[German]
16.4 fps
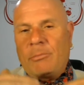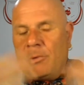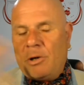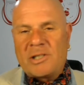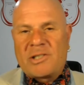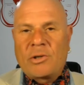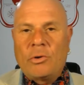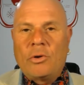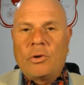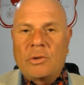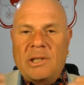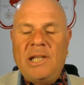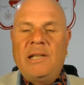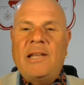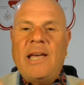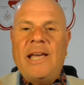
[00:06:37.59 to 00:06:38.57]
mal so,
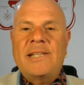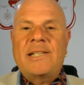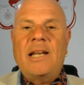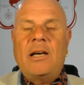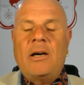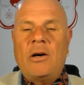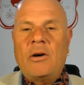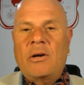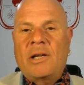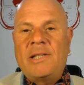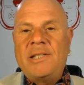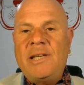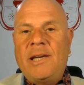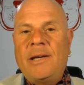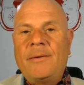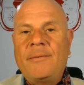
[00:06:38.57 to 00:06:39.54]
die
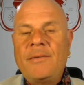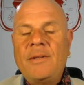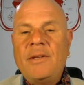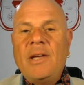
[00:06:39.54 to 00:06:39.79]
Tesla-Aktie.